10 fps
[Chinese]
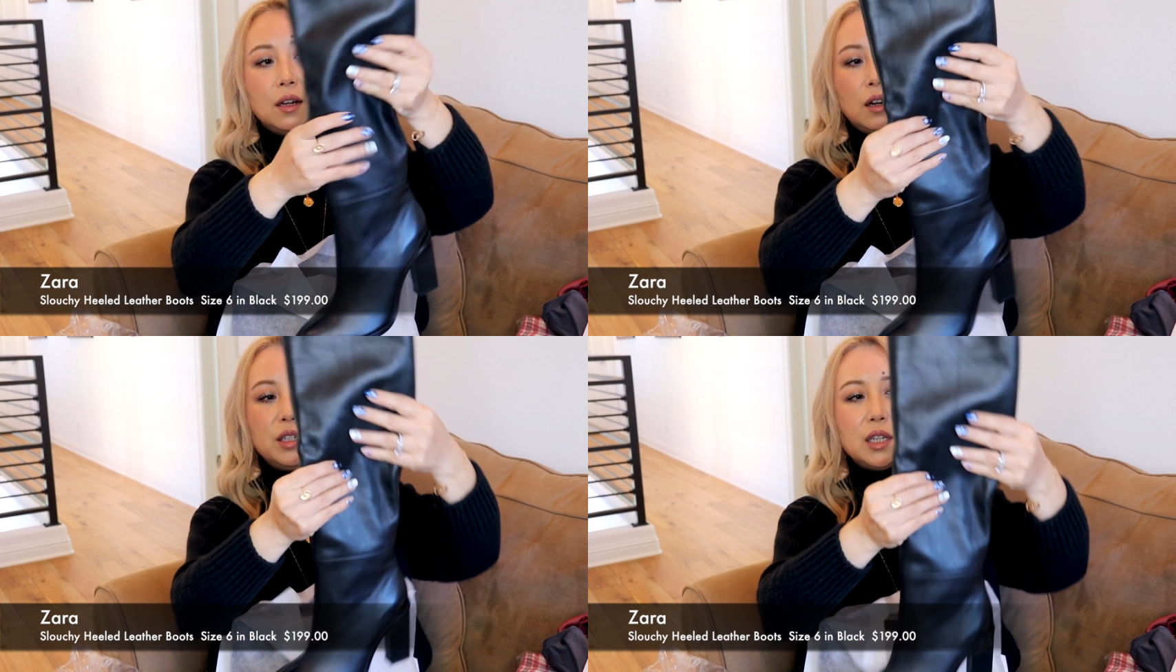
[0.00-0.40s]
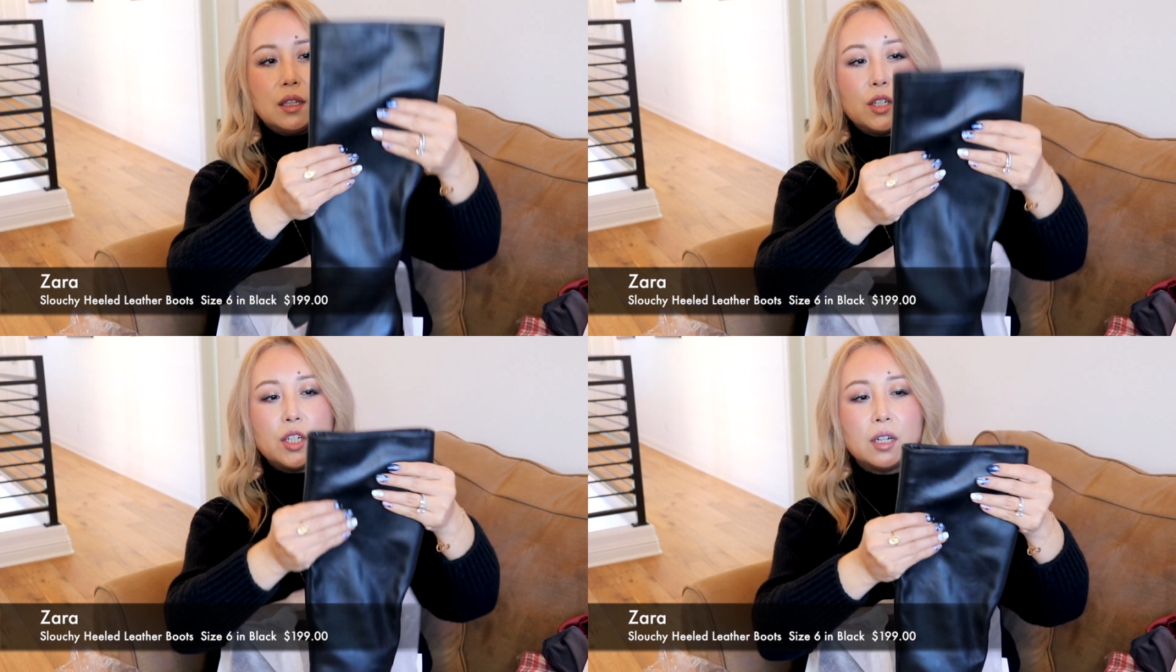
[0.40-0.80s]
而且
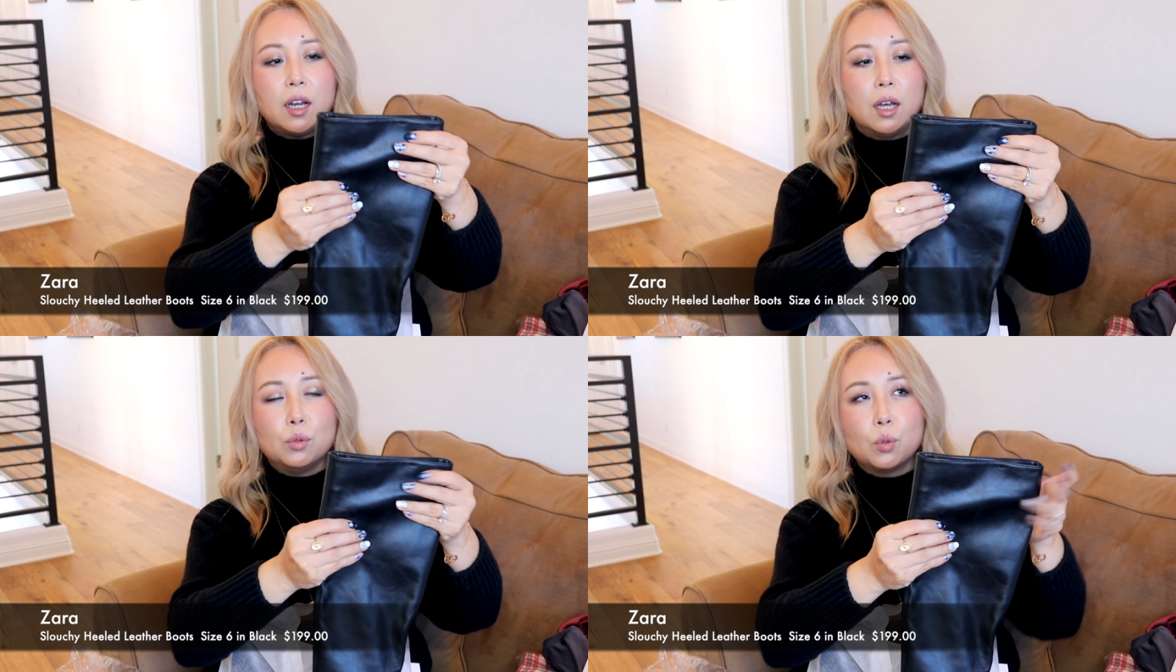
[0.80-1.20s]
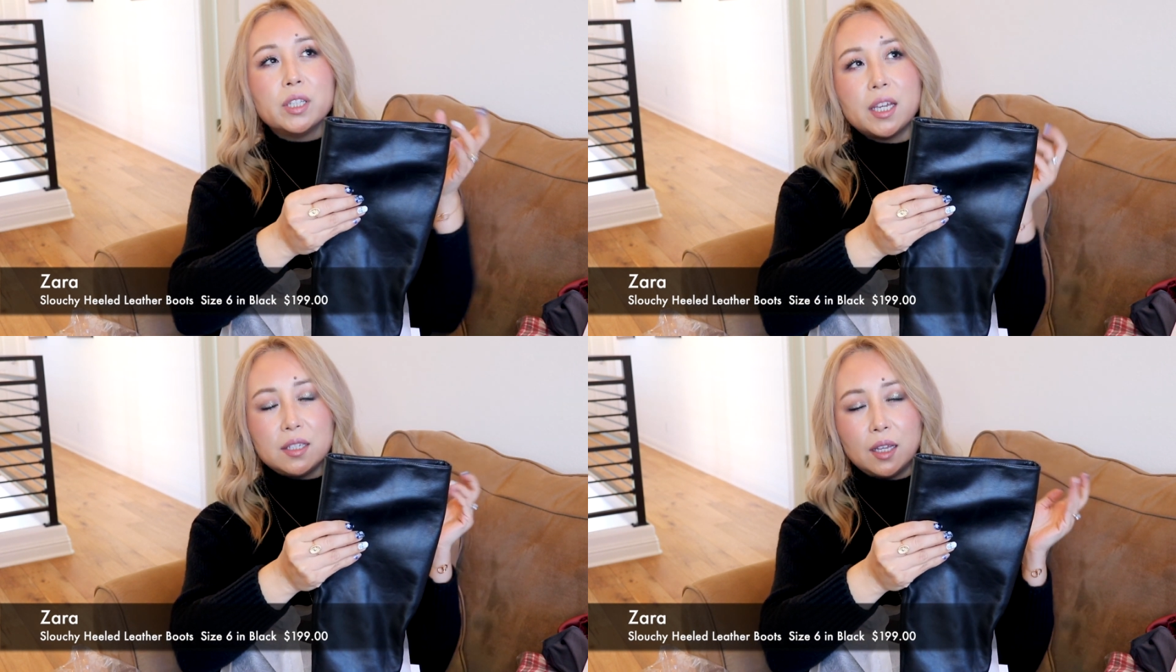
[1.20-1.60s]
呢是很多
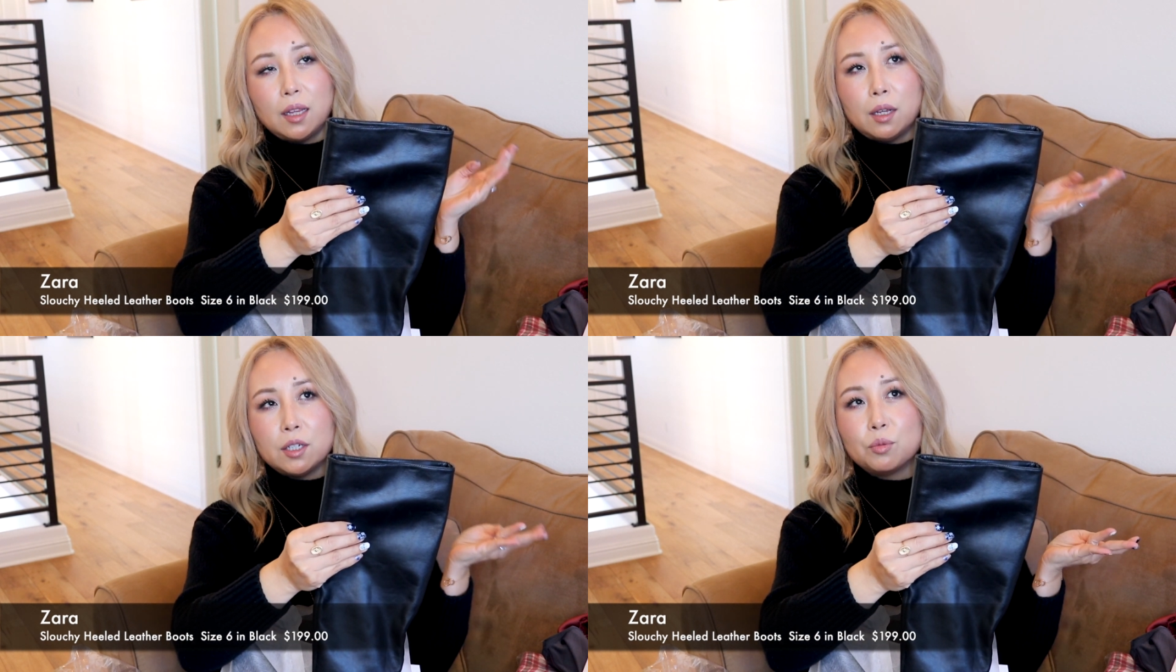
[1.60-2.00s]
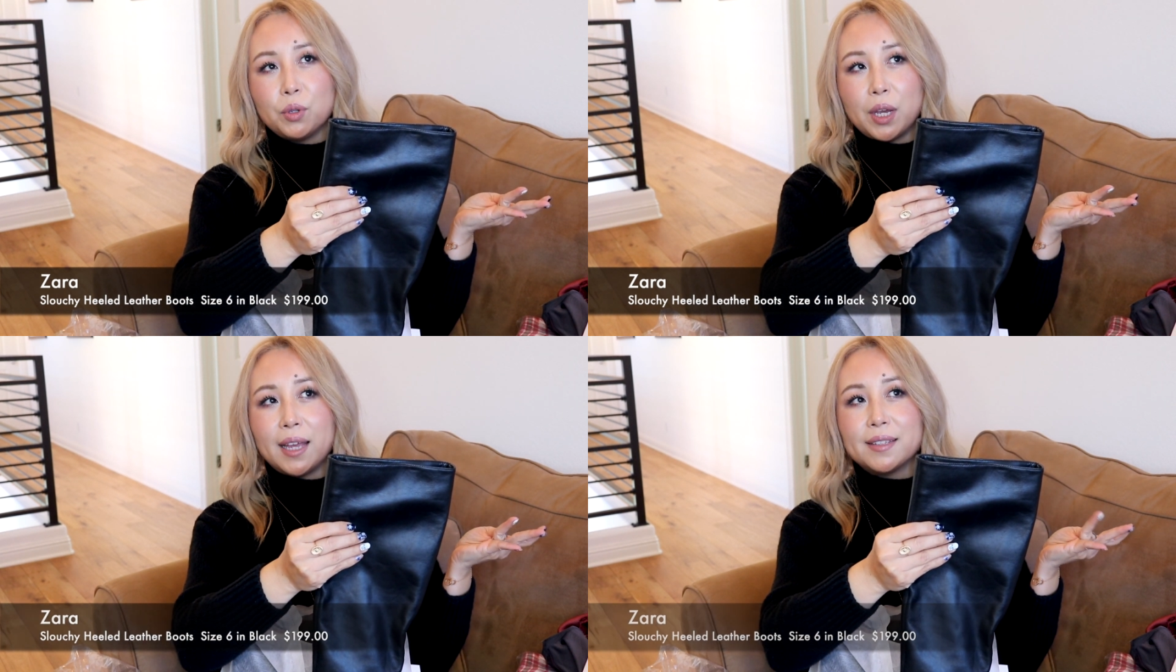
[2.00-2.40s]
年前的了，是我
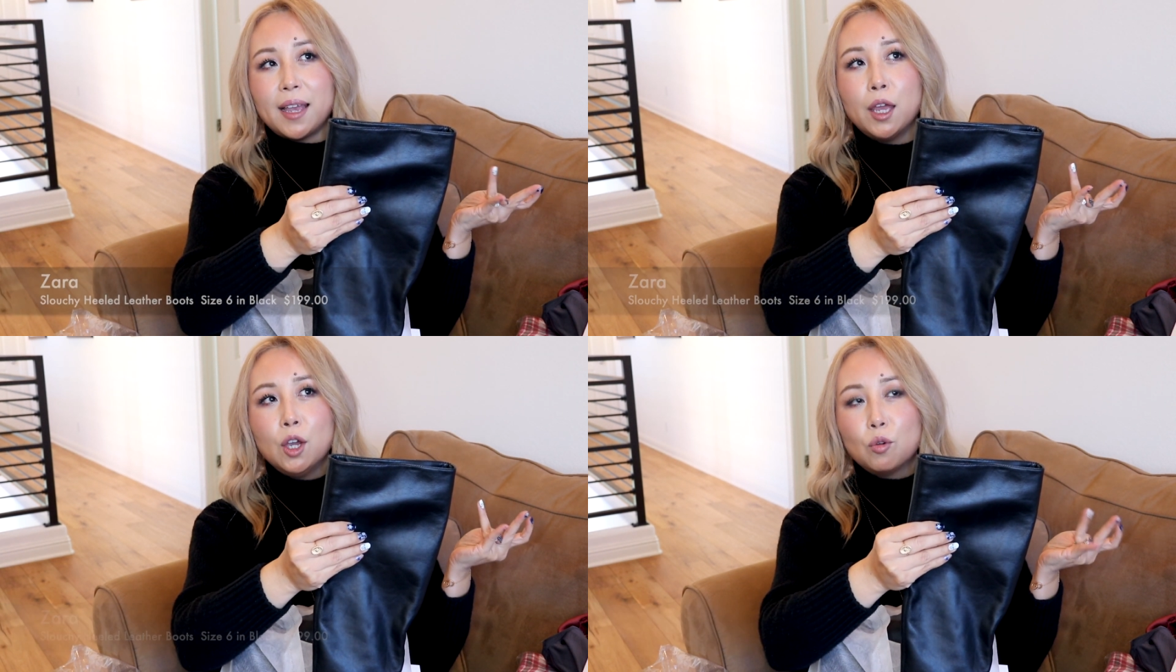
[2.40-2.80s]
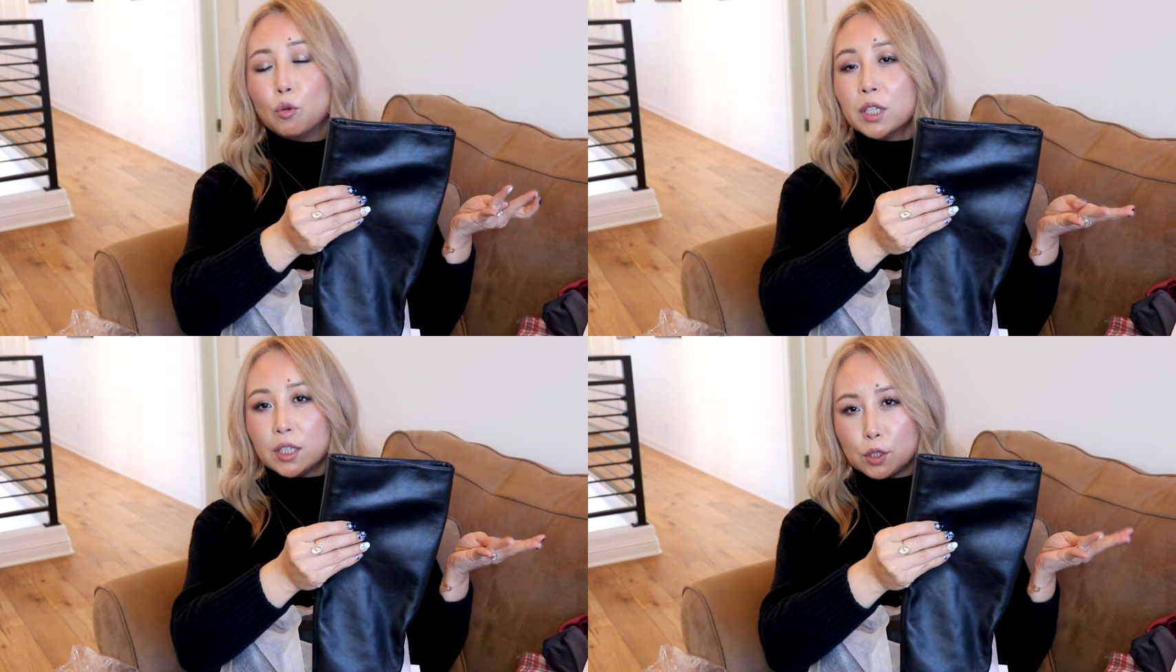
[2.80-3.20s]
原来在
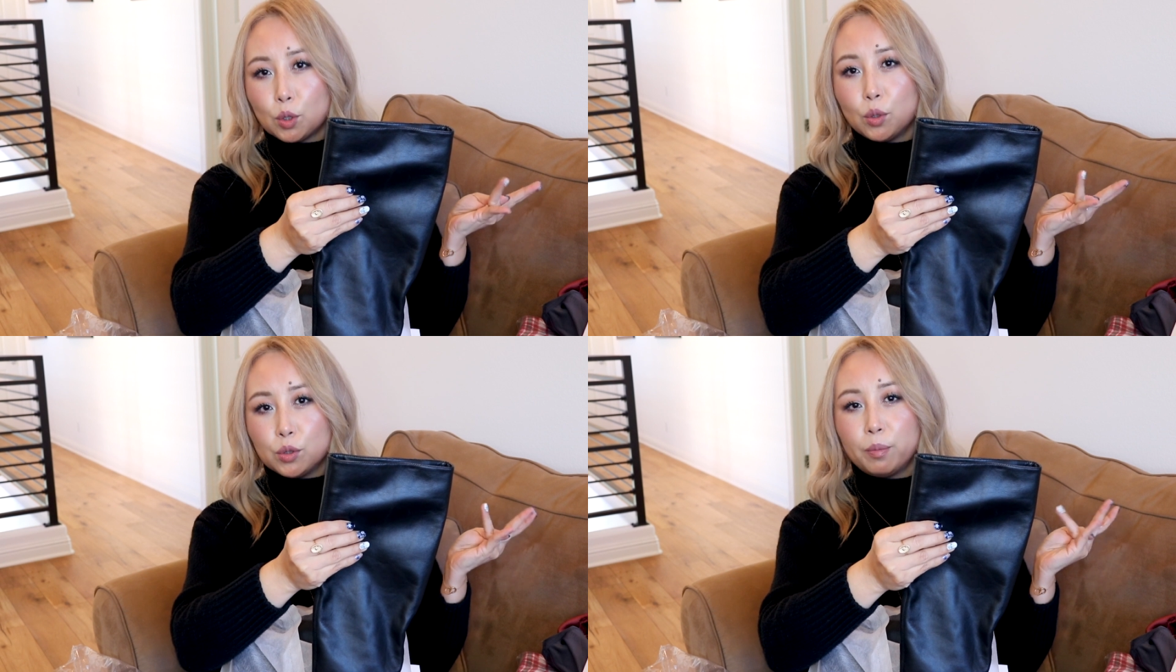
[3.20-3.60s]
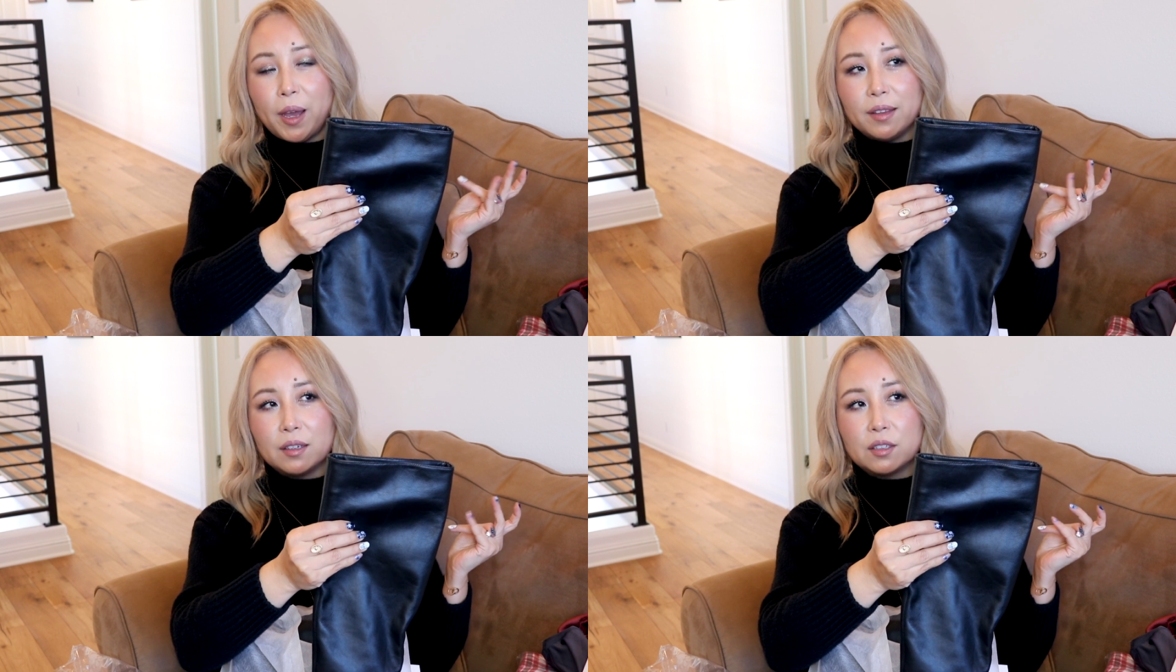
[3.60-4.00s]
国内的时候就
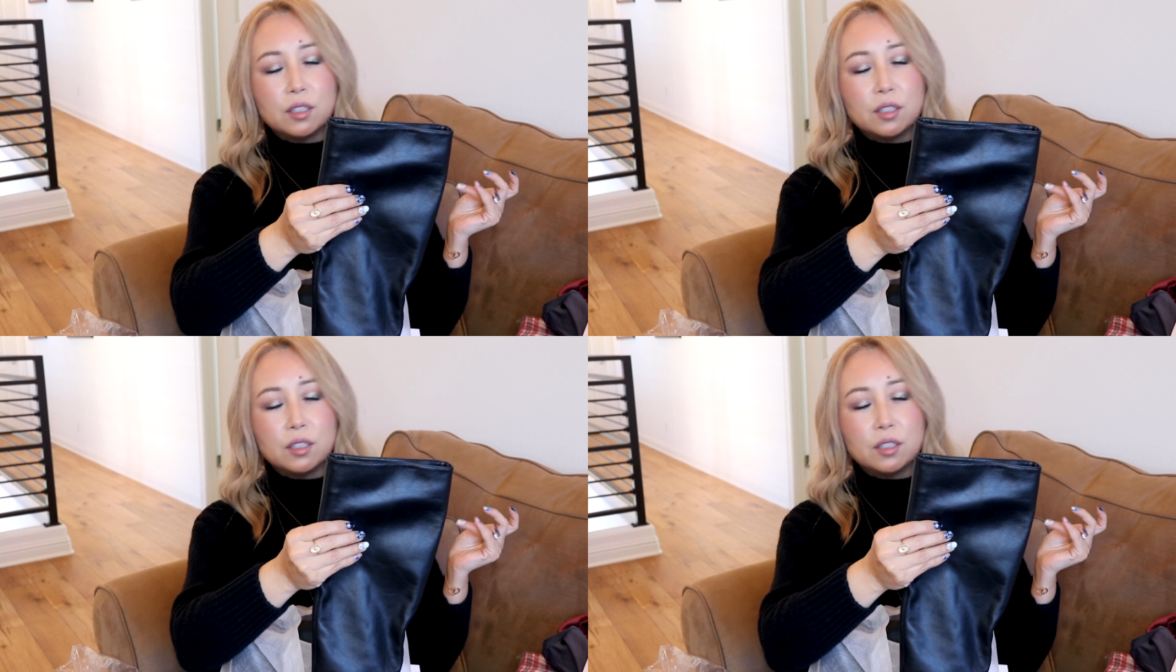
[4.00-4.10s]
买的，